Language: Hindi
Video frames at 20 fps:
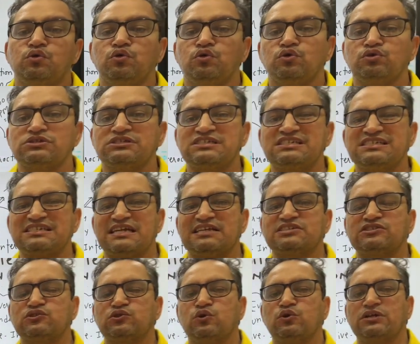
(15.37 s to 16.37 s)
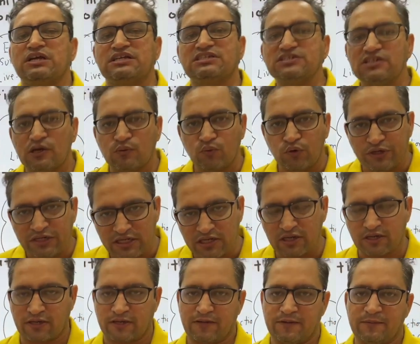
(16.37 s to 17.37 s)
तो स्ट्रेस को कैसे अवॉइड
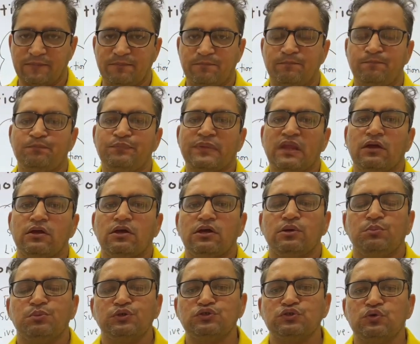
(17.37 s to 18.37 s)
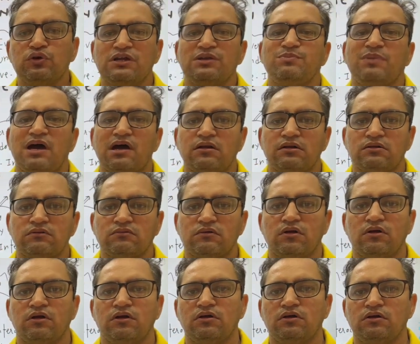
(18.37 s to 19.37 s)
करें बच्चों कई बार
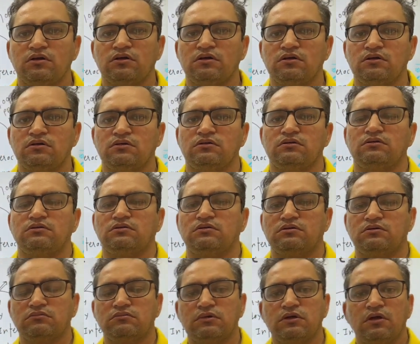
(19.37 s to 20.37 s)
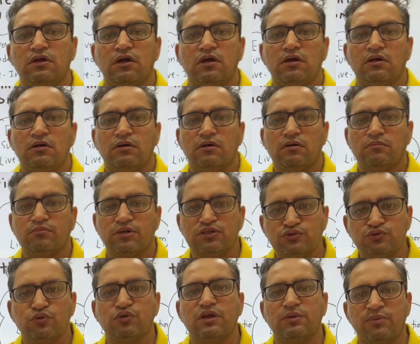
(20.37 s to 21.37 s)

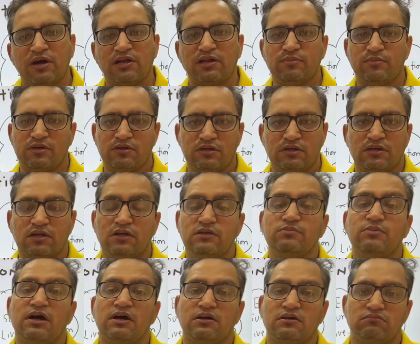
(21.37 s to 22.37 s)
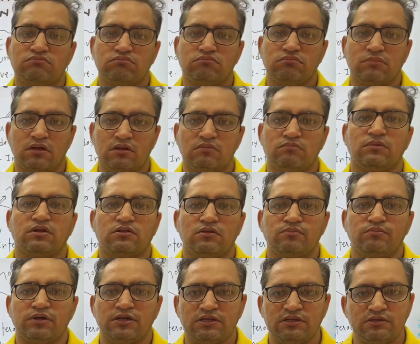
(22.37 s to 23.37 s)
बच्चों के बारे में ही कई बार
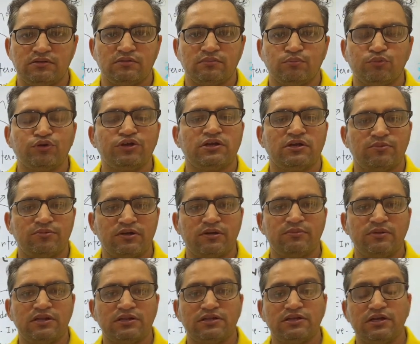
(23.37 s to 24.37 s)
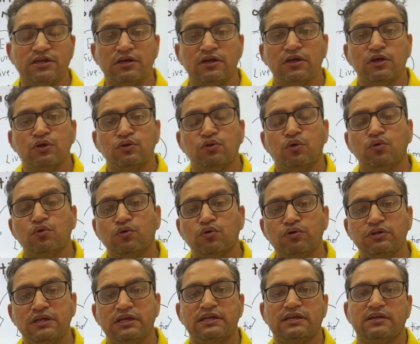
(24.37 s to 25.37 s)
मतलब बड़ी बुरी खबरें मिलती हैं तो
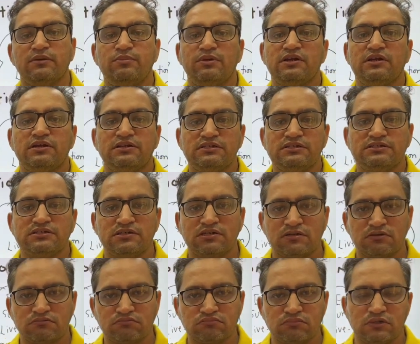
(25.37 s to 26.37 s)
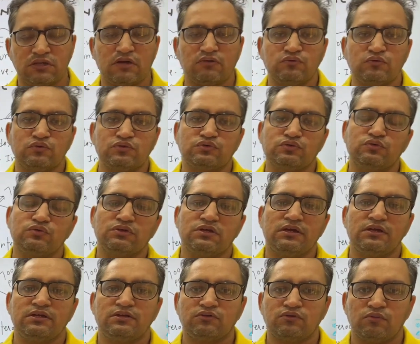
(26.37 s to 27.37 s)
उनको देख के बींगे टीचर या उनको सुन
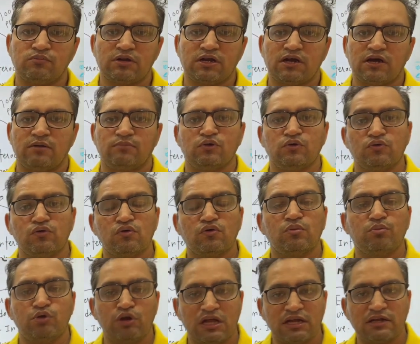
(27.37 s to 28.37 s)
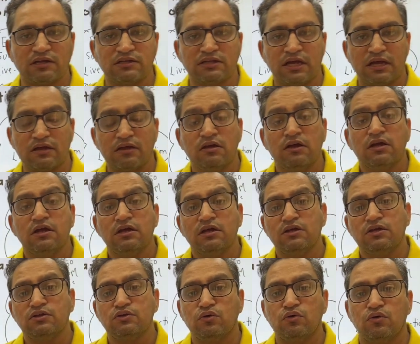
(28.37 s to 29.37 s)
के तो बड़ा हम लोगों को बुरा लगता है
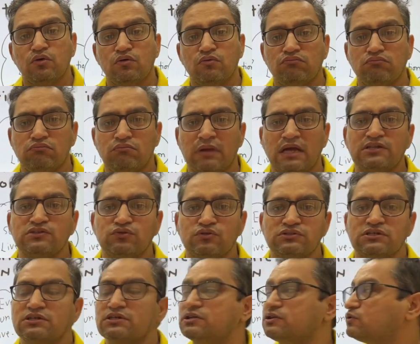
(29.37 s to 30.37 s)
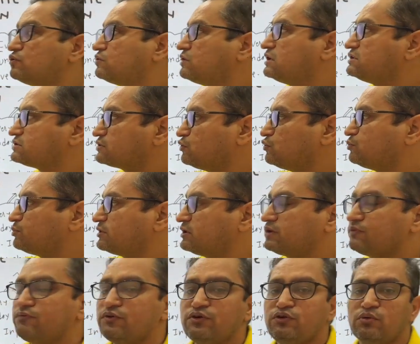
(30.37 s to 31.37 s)
तो मैंने सोचा कि क्यों ना इसके ऊपर
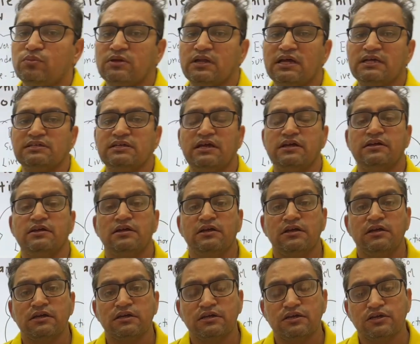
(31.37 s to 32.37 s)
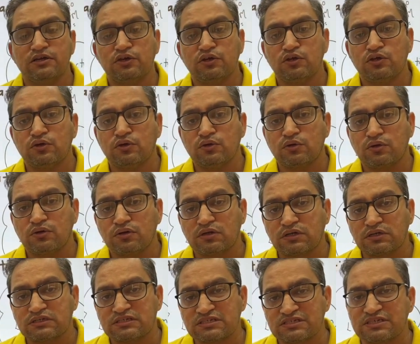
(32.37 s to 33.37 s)
एक वीडियो बनाया जाए कि
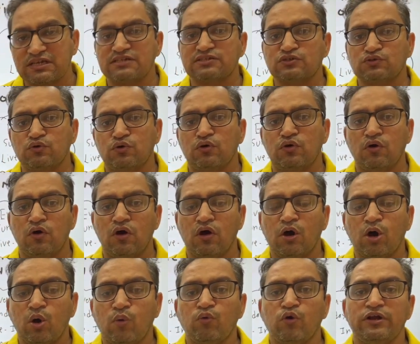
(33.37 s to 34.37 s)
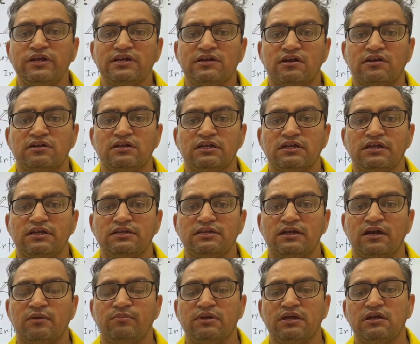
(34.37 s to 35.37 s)
स्ट्रेस को अवॉइड करने के
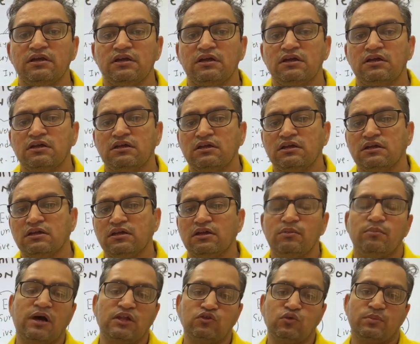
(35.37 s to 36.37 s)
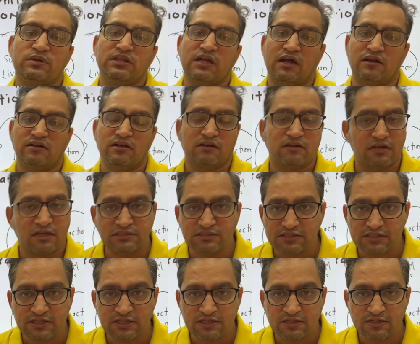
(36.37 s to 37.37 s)
लिए हमें किन बातों पे ध्यान रखना
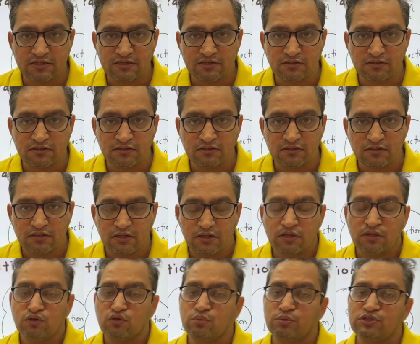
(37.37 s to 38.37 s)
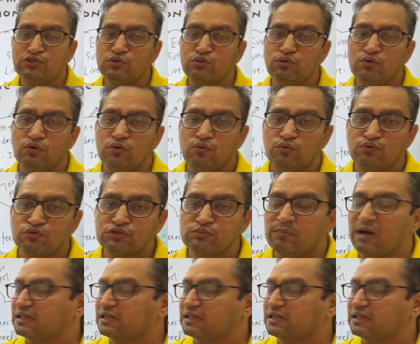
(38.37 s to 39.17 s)
चाहिए तो बच्चों कुछ